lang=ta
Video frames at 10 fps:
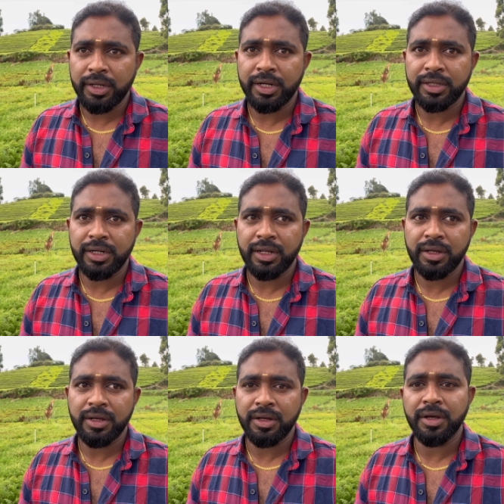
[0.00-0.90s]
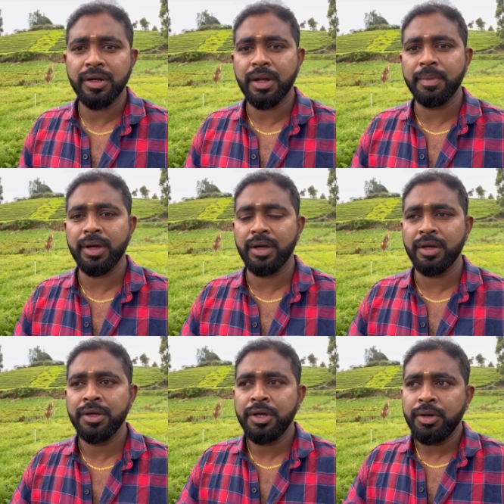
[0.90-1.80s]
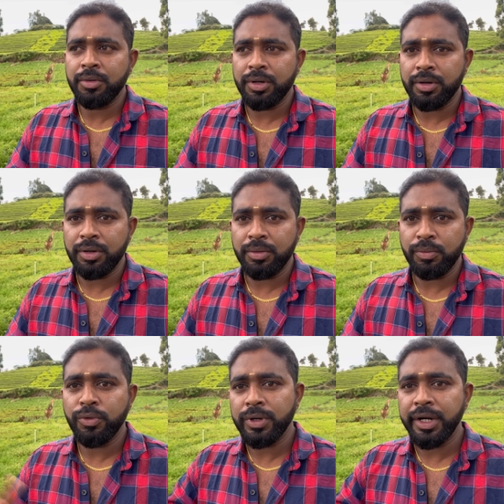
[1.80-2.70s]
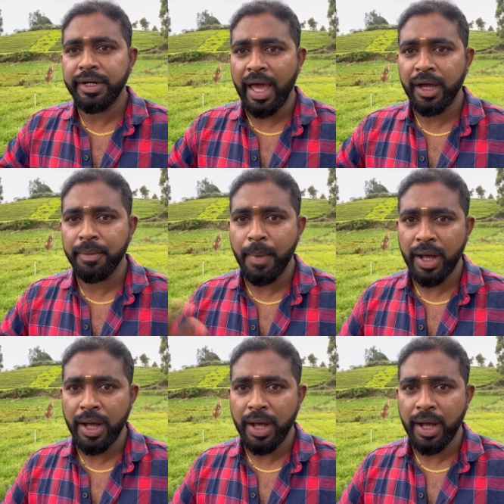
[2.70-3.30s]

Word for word: கிட்டத்தட்ட நம்ம மூணு அடி டேங்க்